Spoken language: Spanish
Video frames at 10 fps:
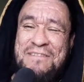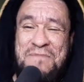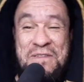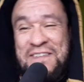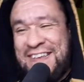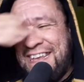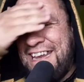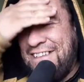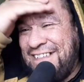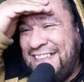Bibi
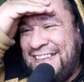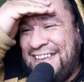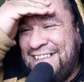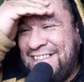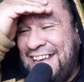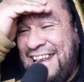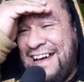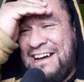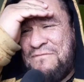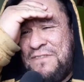King le
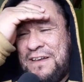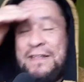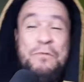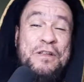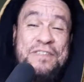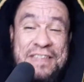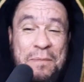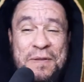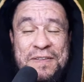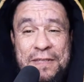La mierda. Bueno, es esta
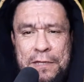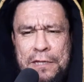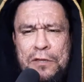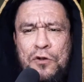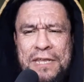especie de Don